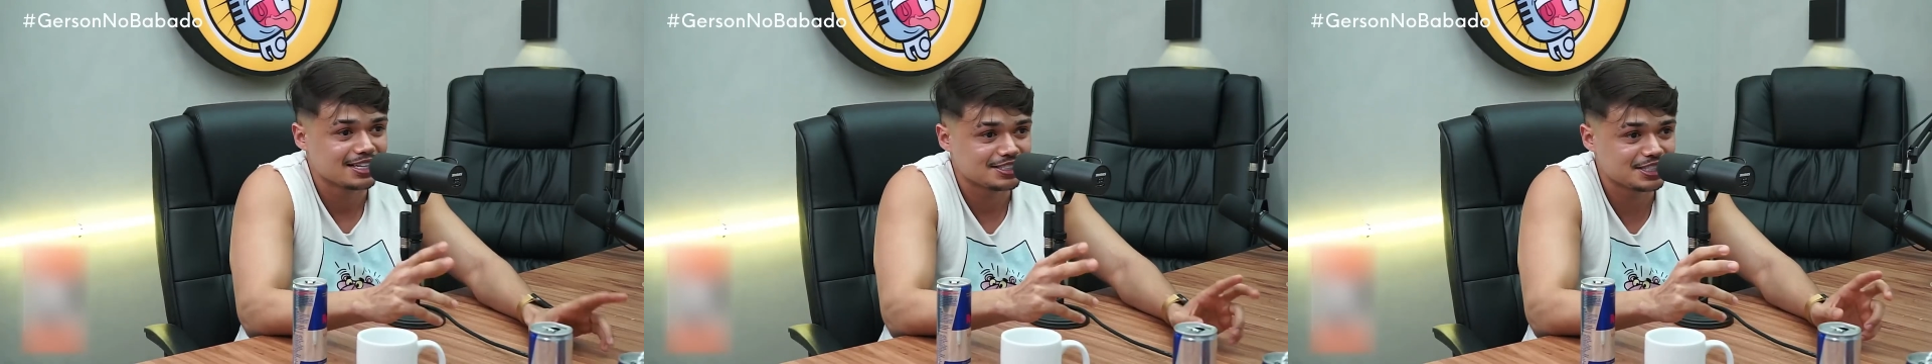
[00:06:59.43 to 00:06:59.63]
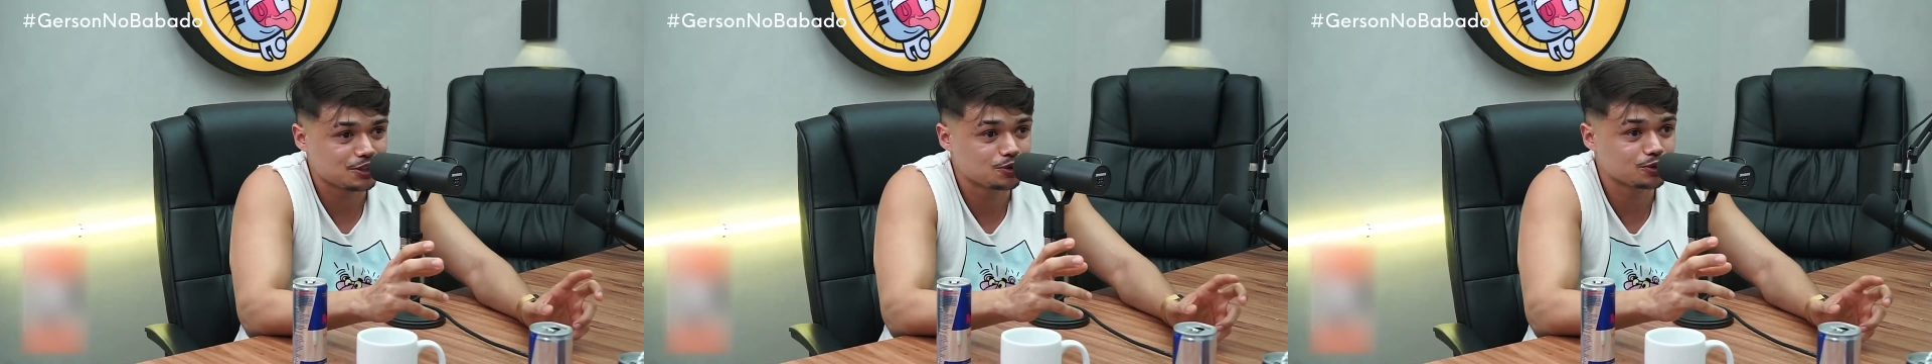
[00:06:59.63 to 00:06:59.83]

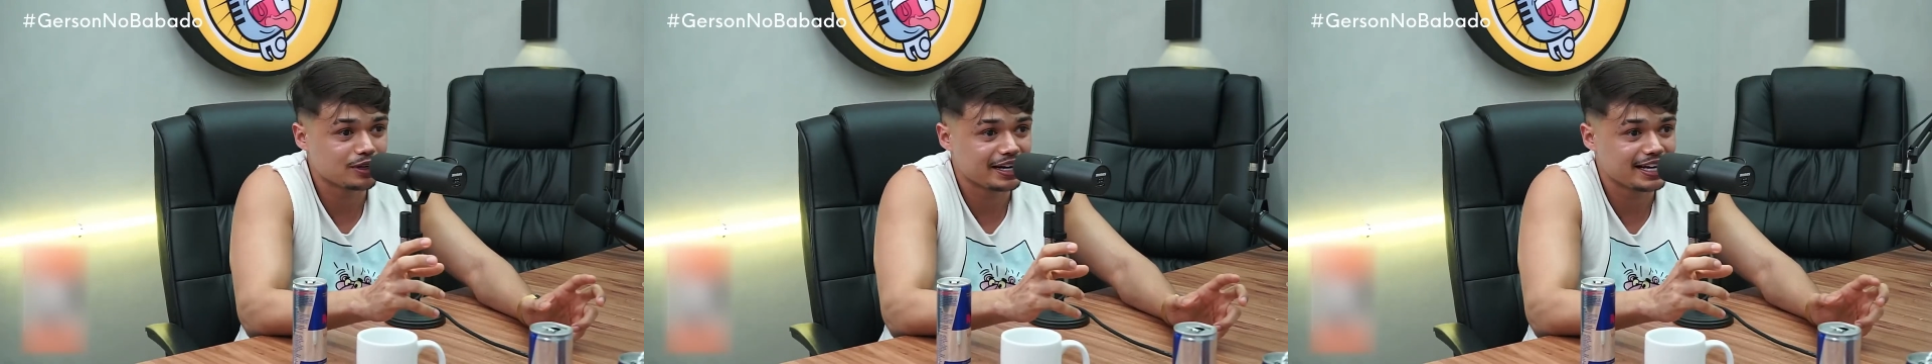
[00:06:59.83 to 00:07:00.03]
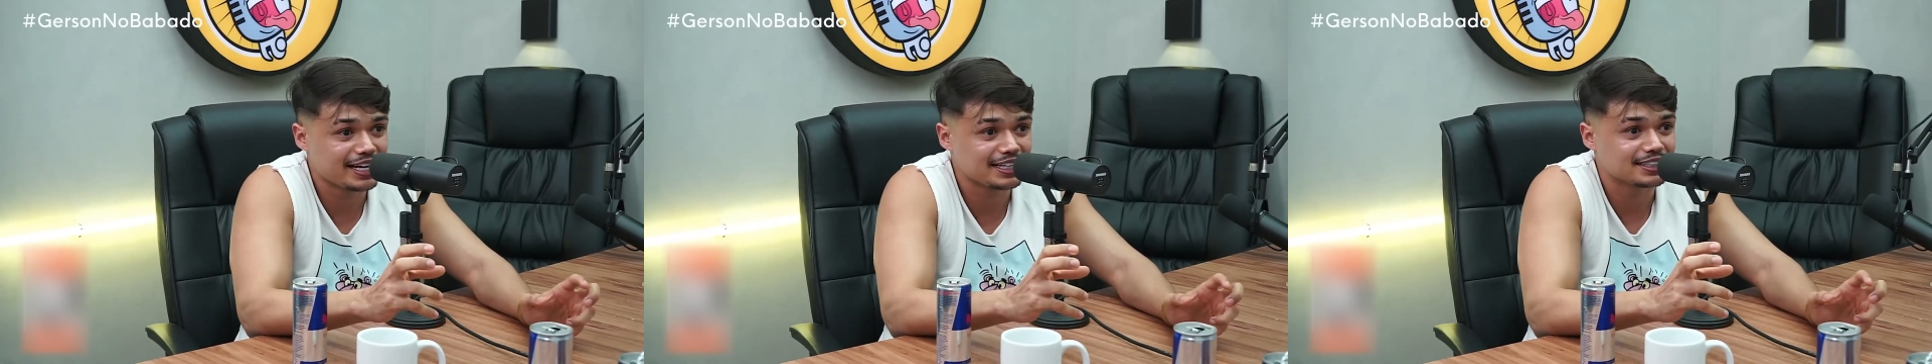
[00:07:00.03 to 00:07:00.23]
segundo
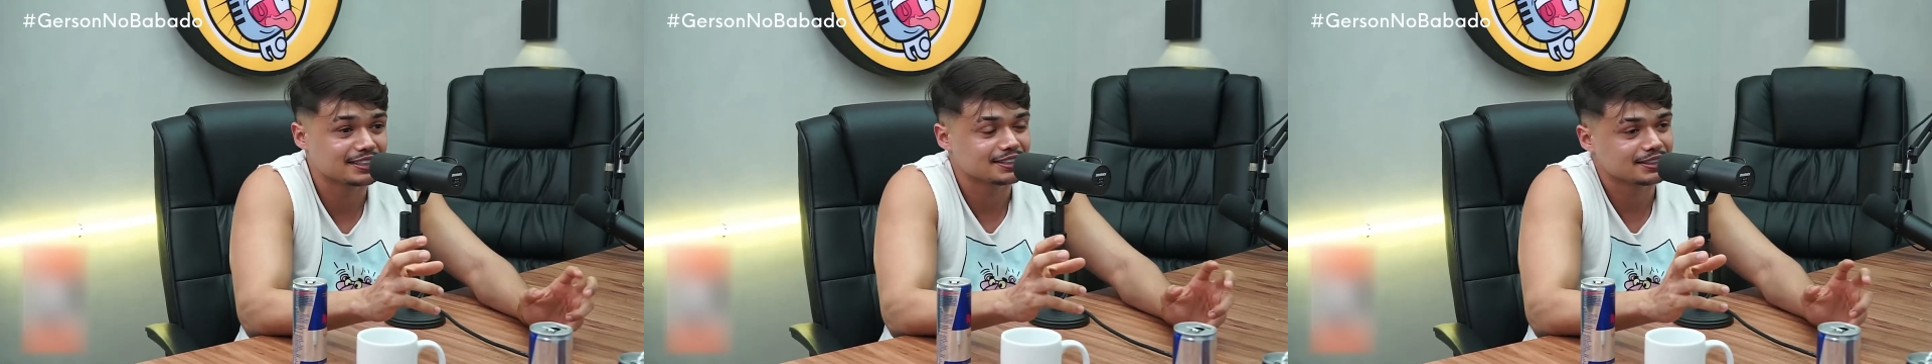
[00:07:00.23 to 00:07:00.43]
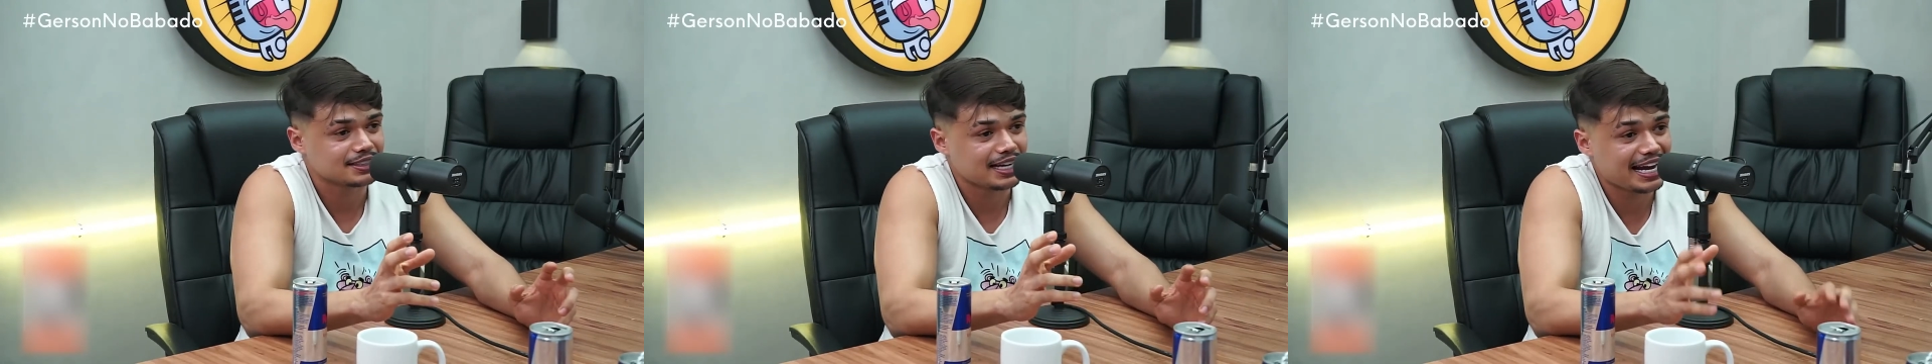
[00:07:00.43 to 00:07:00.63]
a lei,
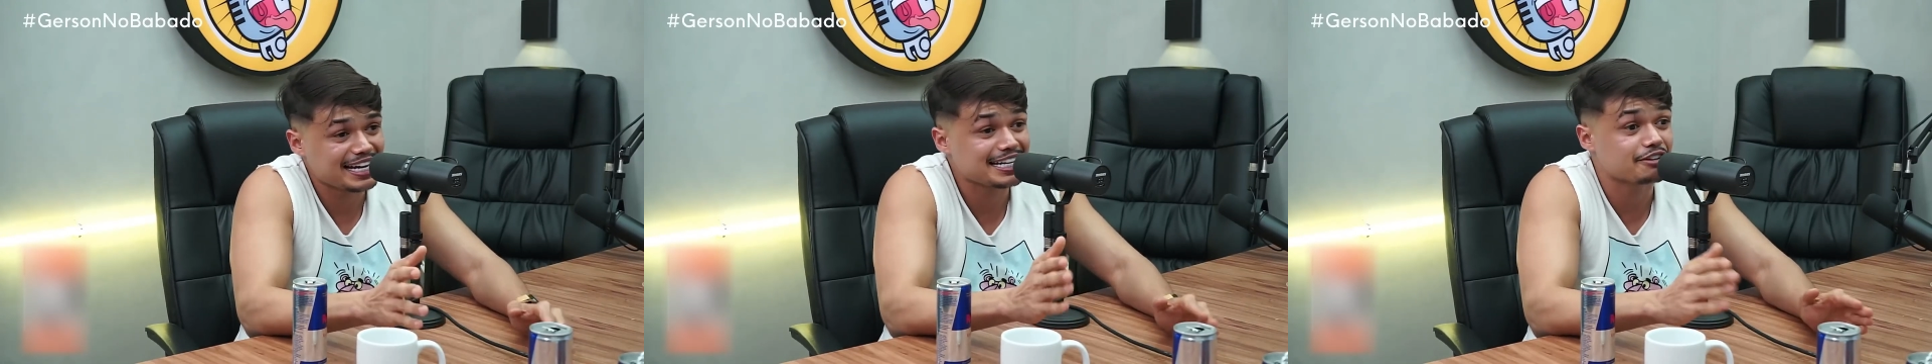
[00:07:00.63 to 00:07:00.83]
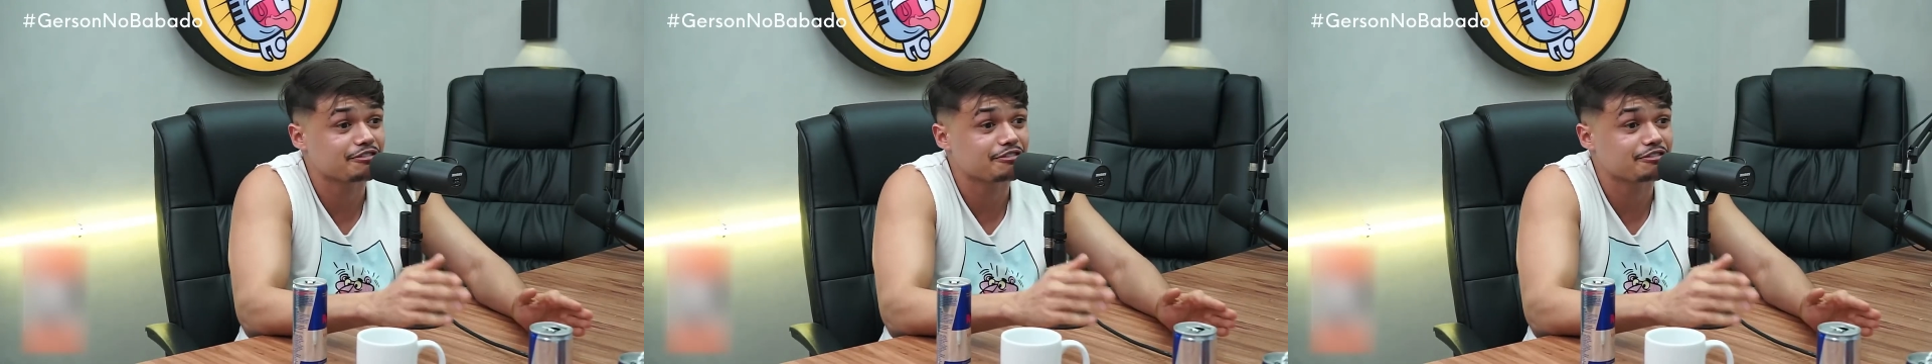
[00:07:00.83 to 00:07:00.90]
é